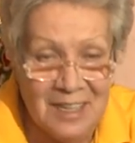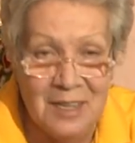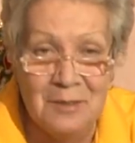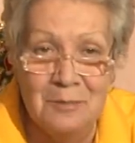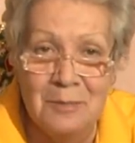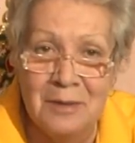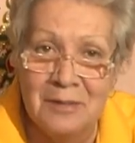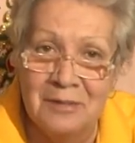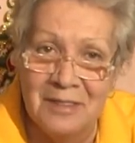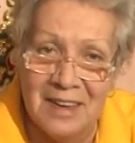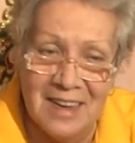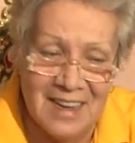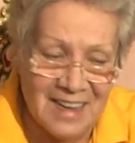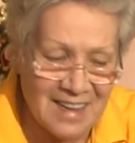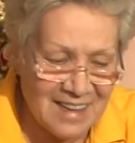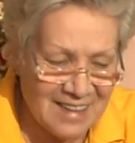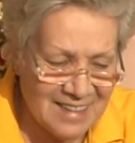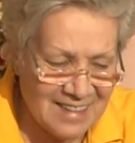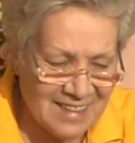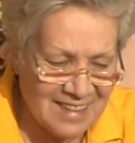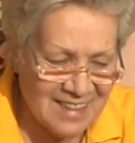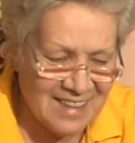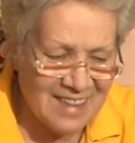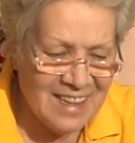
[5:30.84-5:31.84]
Так
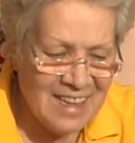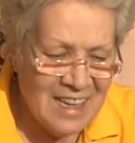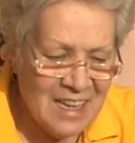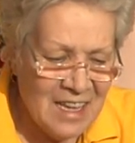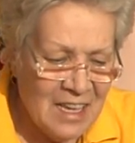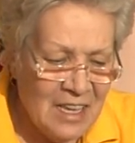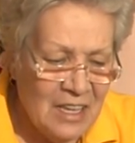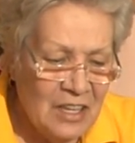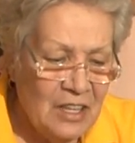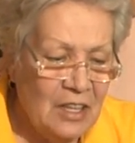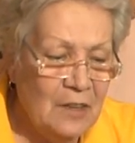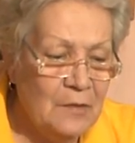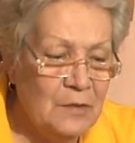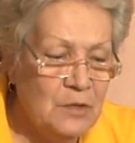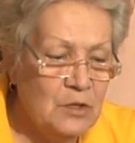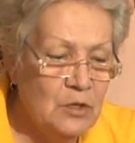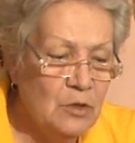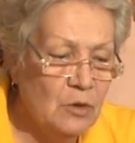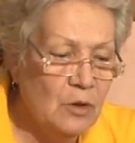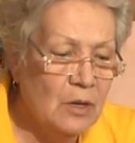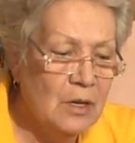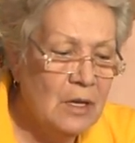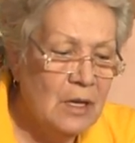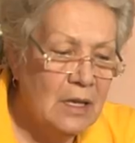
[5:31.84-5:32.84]
бывает. И
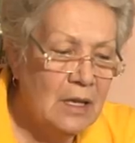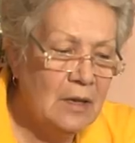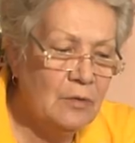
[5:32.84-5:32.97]
все.